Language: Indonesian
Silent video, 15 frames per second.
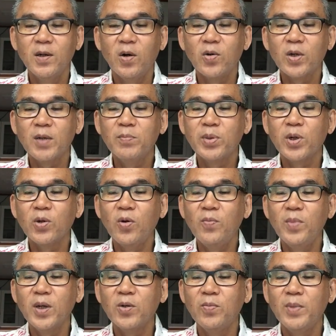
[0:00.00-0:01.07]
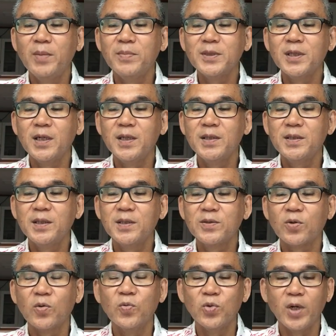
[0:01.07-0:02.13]
orang berlomba-lomba meneliti
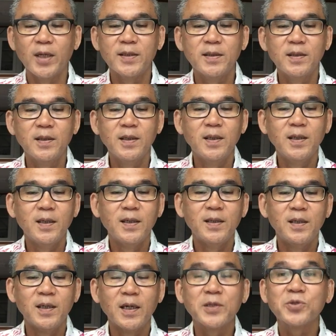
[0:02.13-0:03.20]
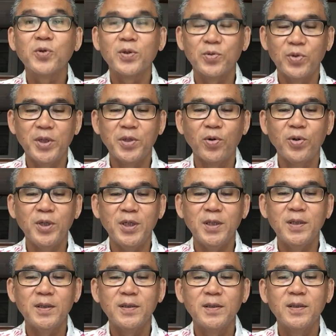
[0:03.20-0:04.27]
Trowulan dengan suatu ironi
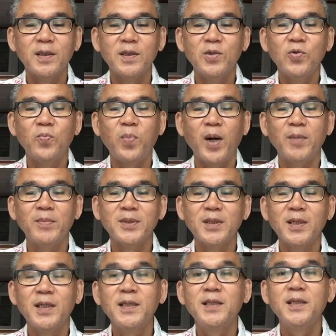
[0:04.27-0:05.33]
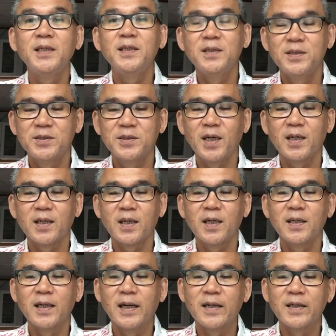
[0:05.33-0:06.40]
lupa meneliti
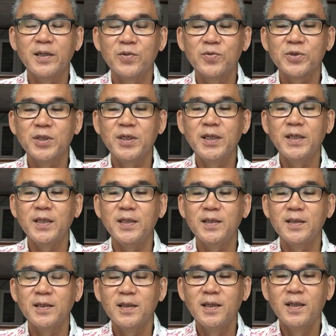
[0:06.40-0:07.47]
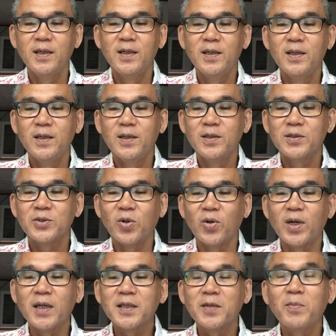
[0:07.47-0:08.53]
cakra negara itu sendiri.
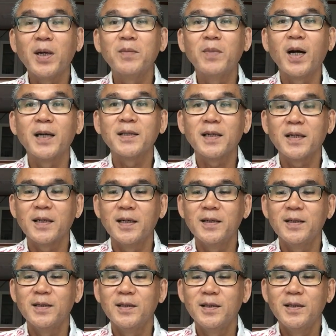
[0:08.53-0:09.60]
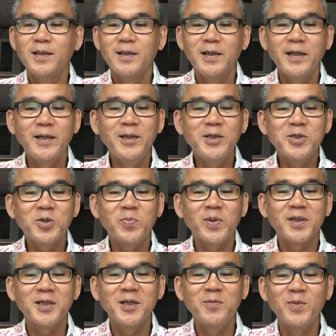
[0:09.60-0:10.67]
Seorang teman mengatakan, ini
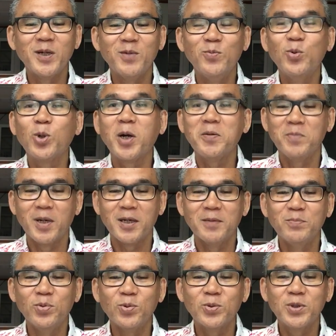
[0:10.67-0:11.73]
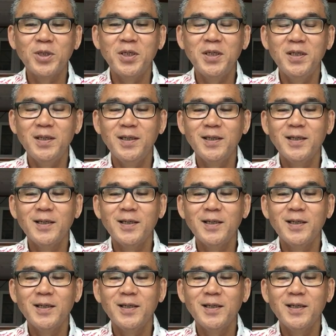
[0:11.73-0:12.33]
seperti menemukan barang bukti,